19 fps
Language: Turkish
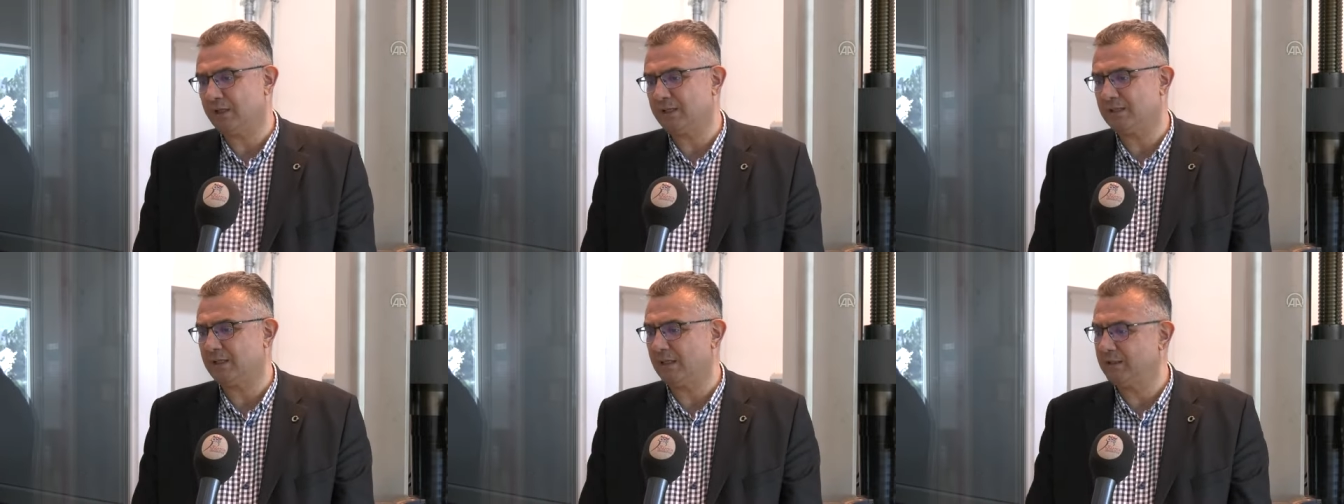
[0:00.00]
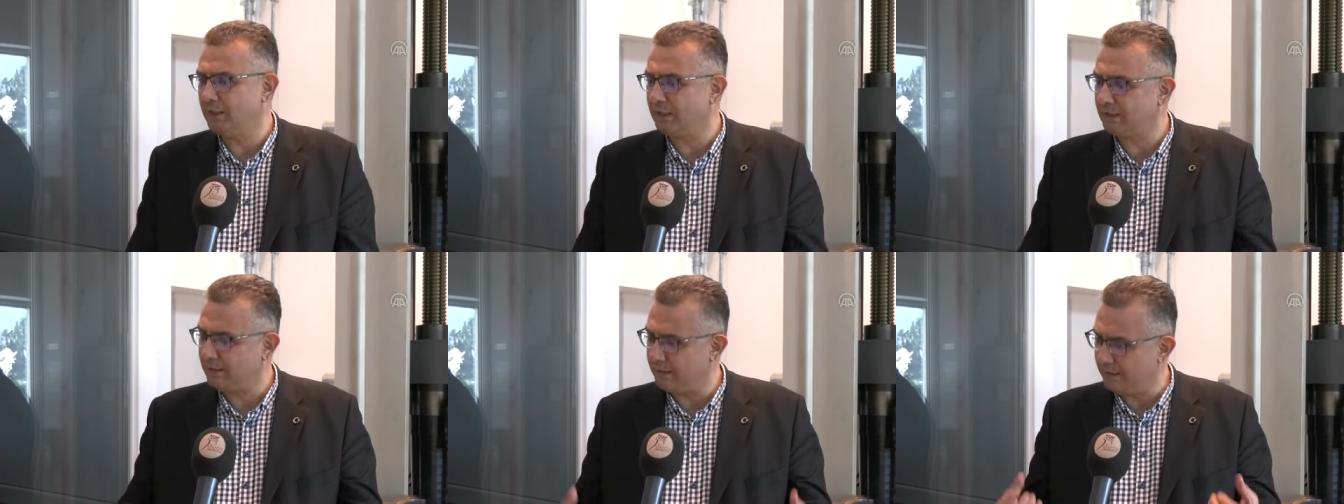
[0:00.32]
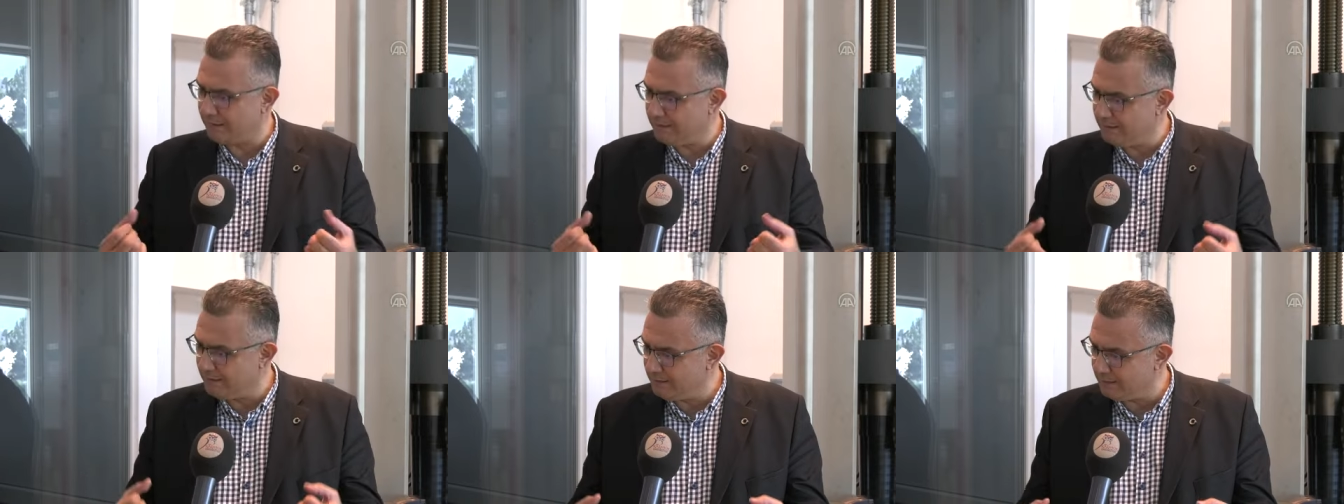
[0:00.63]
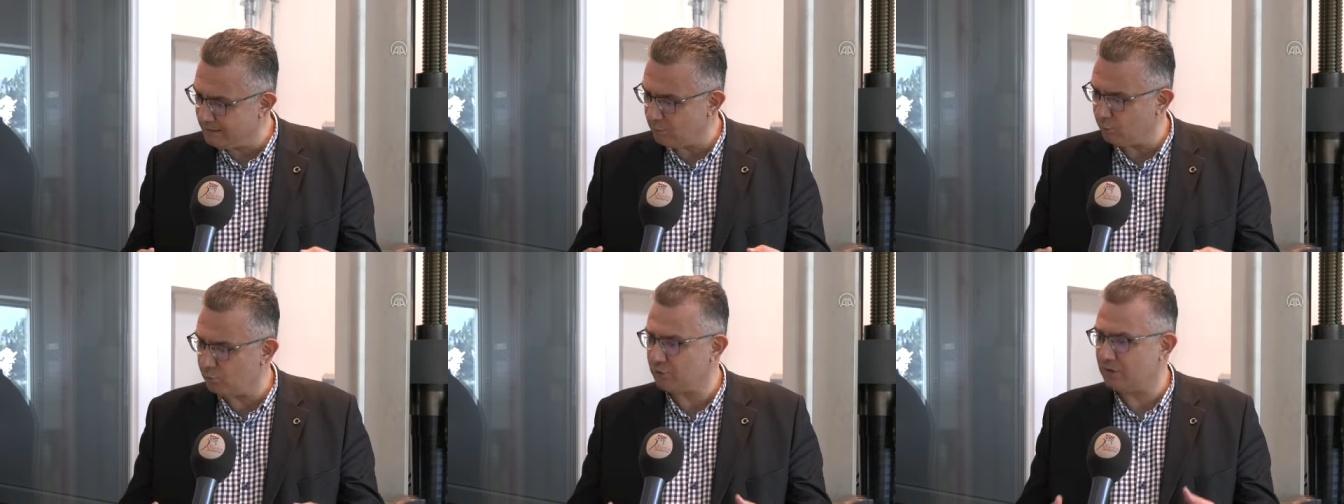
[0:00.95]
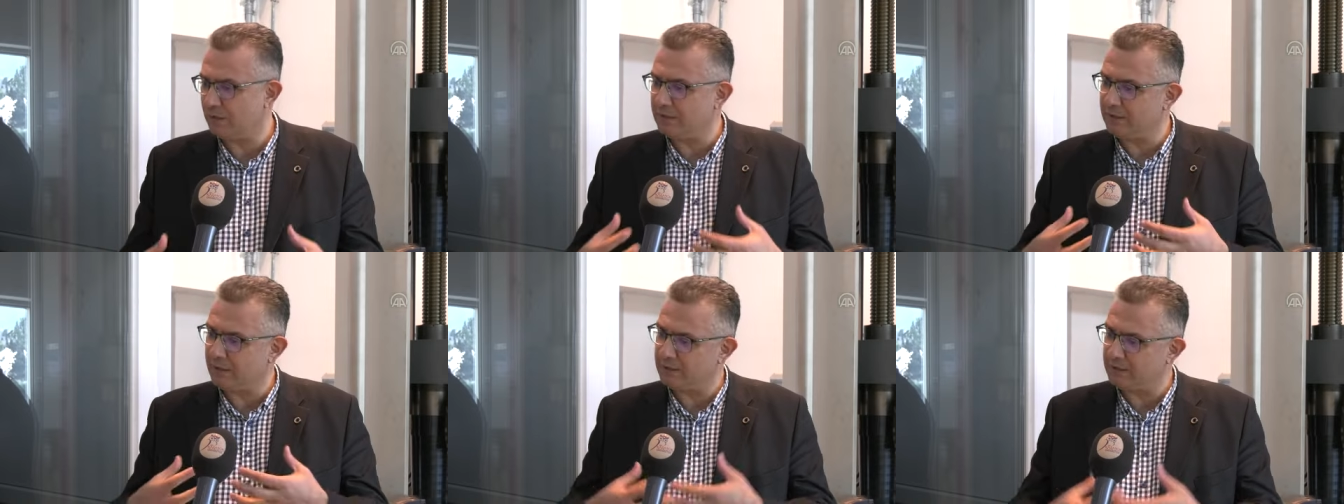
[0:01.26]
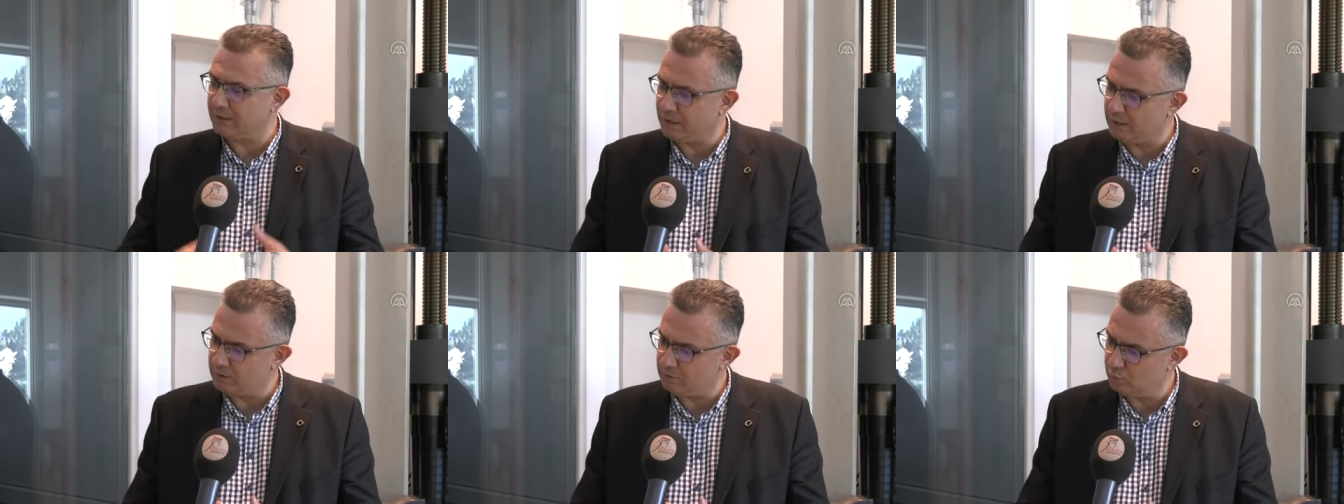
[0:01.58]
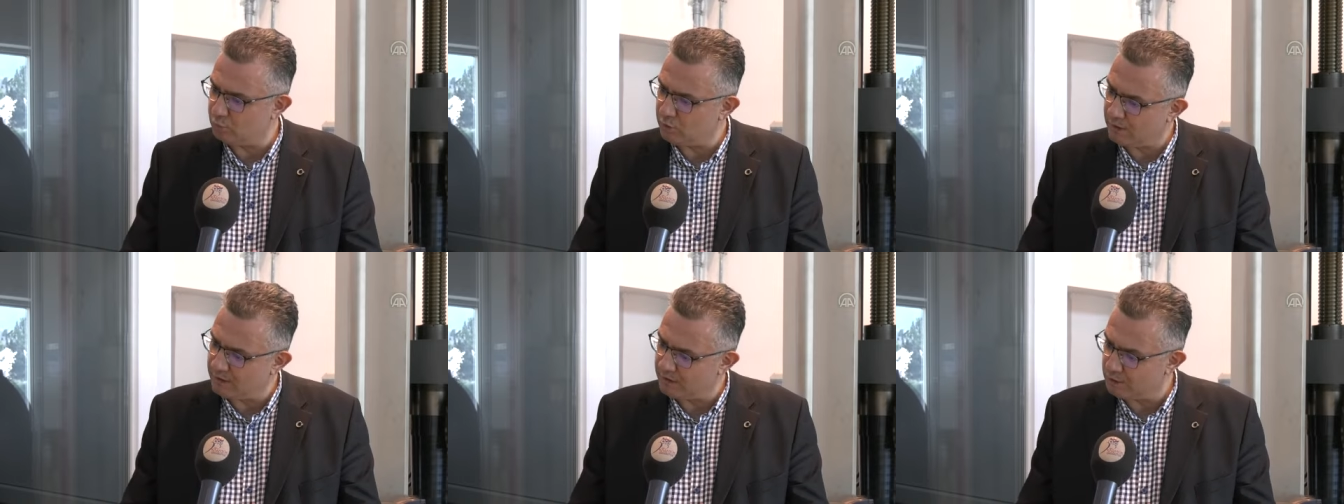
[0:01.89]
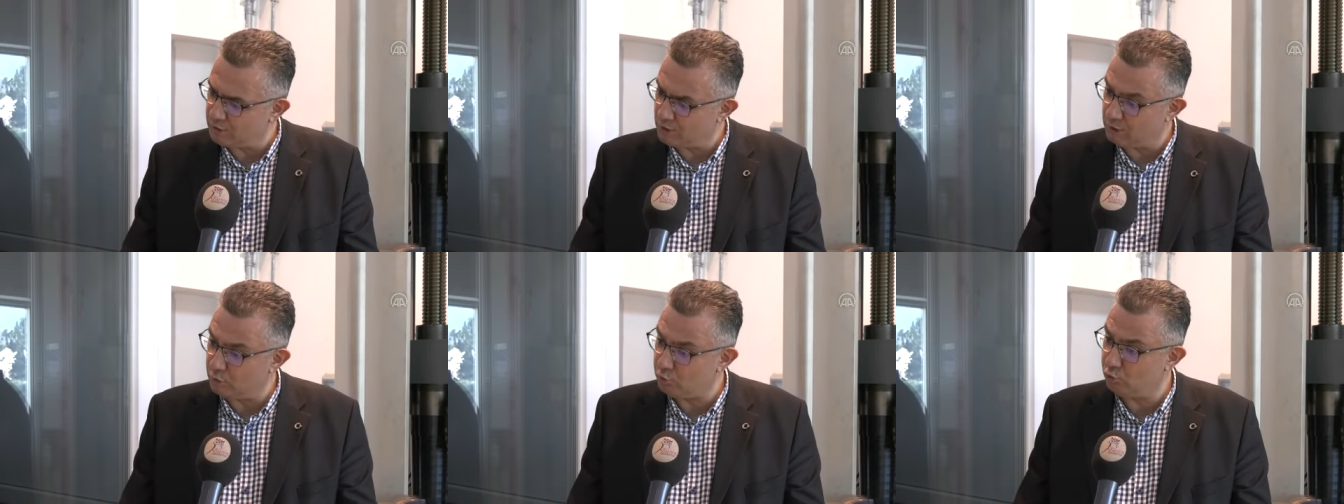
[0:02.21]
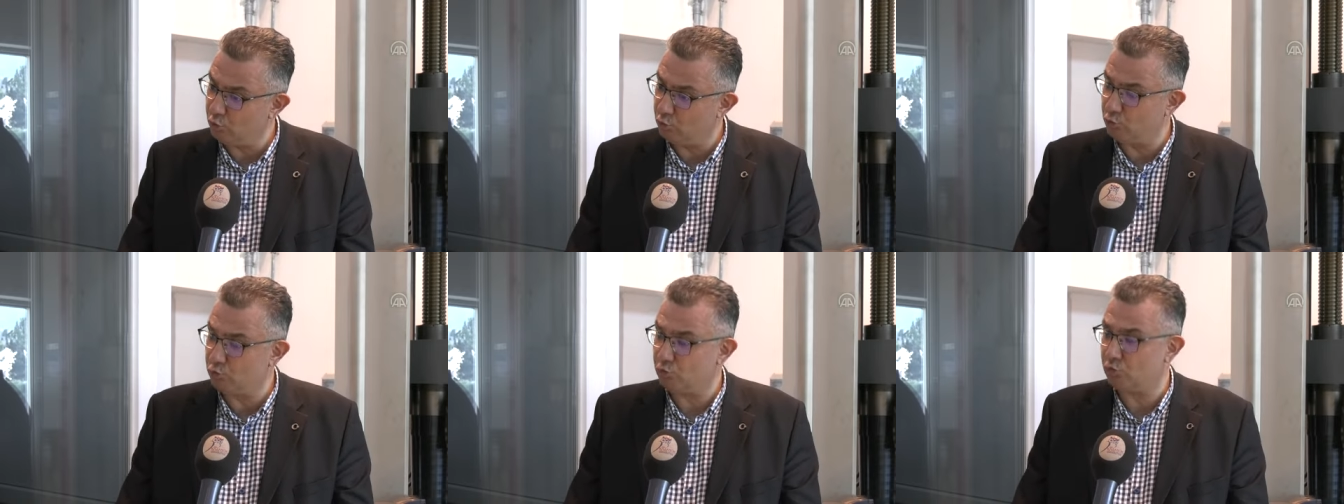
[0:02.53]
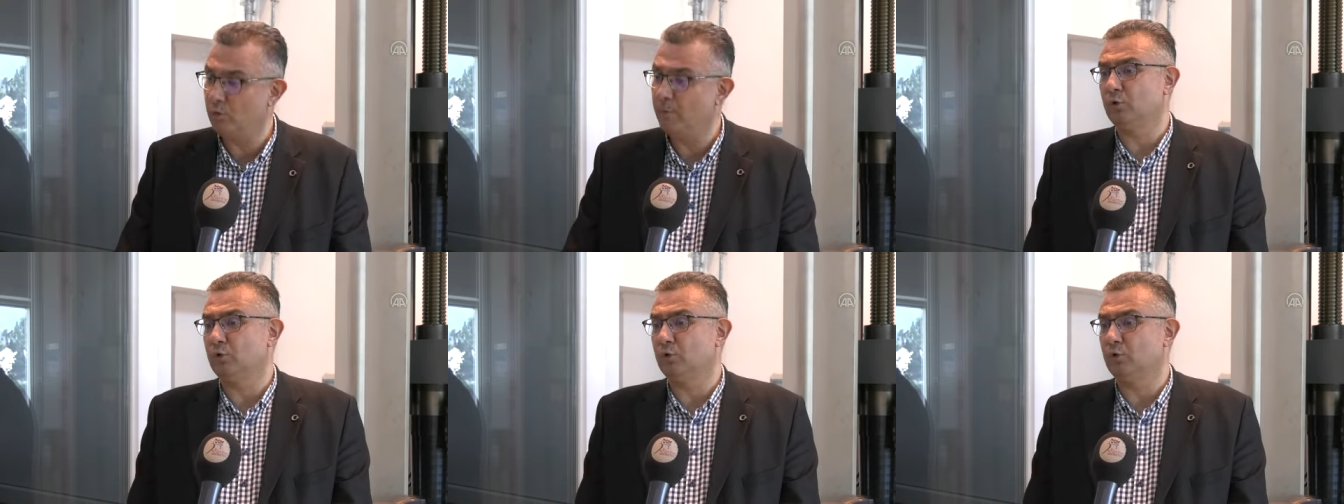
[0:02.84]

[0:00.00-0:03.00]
Standartları edindik. O standartlara üzerinde çalışıyoruz.